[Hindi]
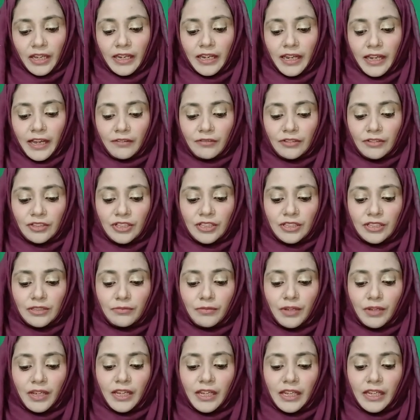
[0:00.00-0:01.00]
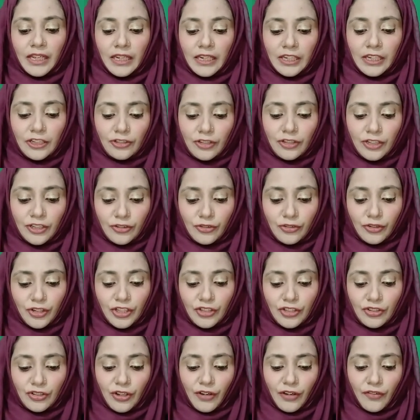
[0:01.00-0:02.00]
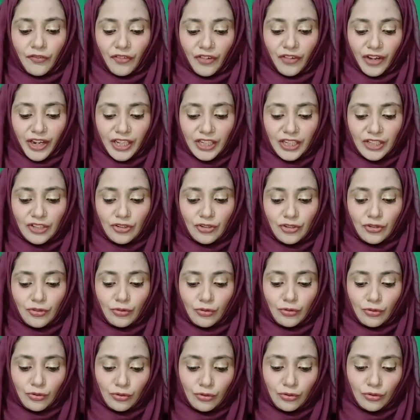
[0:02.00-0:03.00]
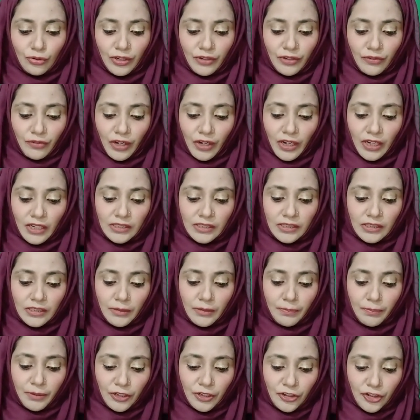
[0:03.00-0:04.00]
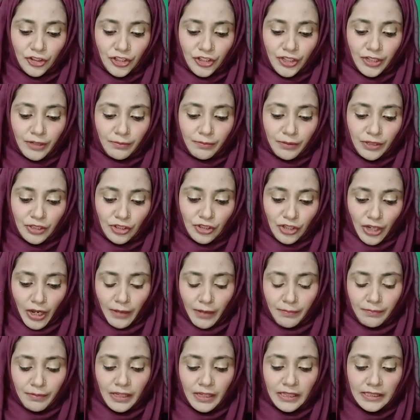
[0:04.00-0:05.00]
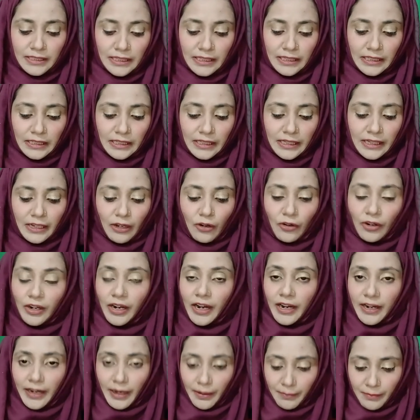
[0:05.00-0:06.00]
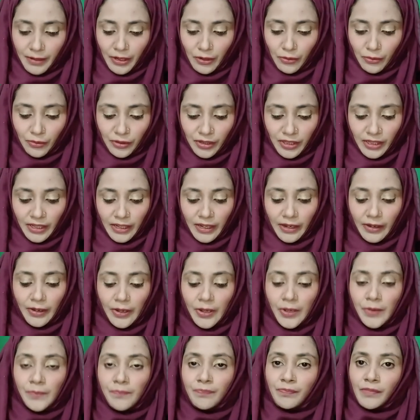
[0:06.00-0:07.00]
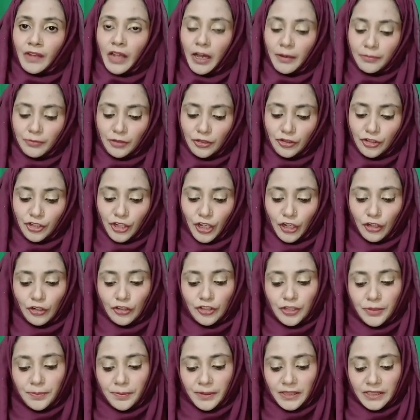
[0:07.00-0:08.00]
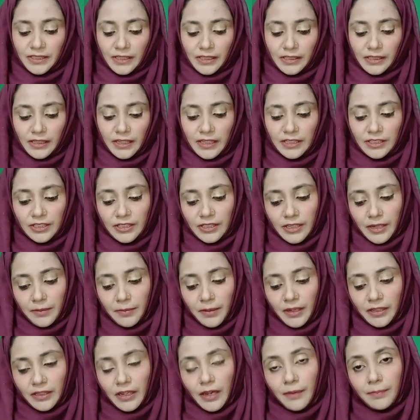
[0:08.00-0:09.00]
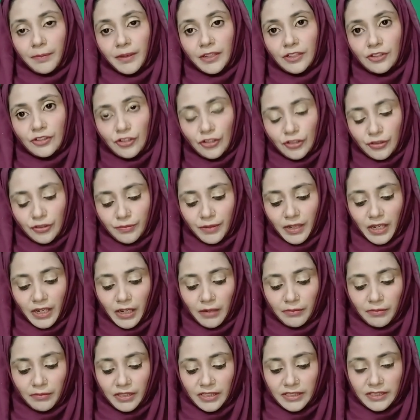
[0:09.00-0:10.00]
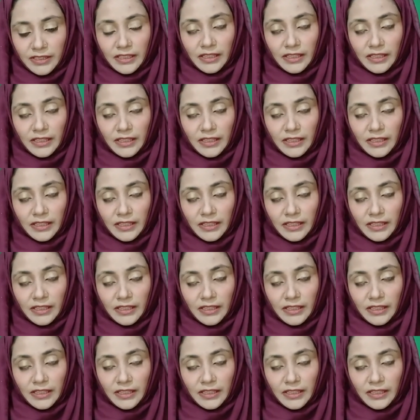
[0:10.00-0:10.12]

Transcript: हैं लैंग्वेजेस में इंग्लिश लिटरेचर फ्रेंच उर्दू एडवांस पर्शियन पंजाबी सिंधी और अरबिक होती है आप सोशियोलॉजी पढ़ सकते हैं जिसके बाद आप एन में काम कर